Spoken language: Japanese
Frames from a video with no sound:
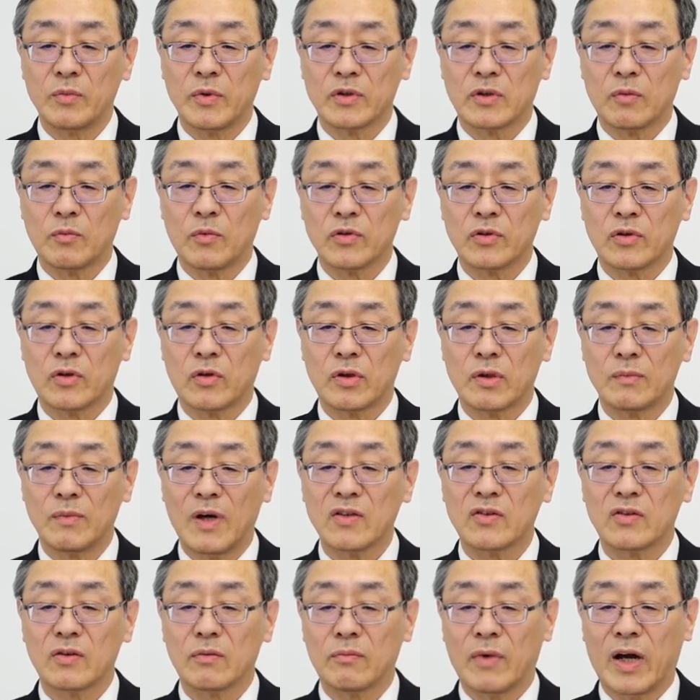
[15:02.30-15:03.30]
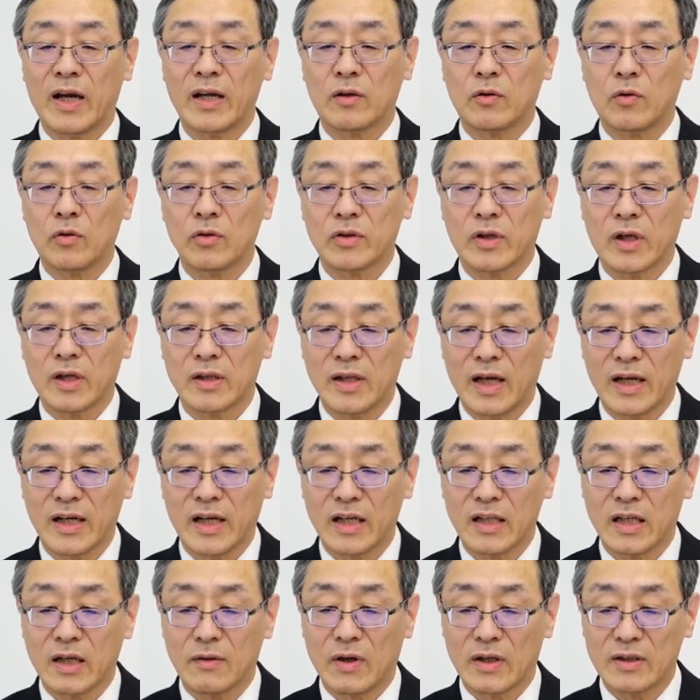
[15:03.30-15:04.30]
みと思っております前工程だ
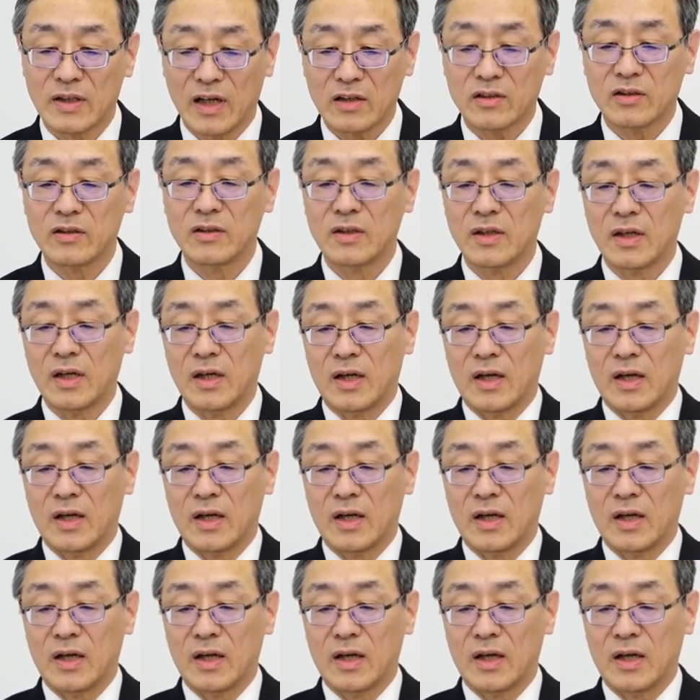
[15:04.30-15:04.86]
けではなく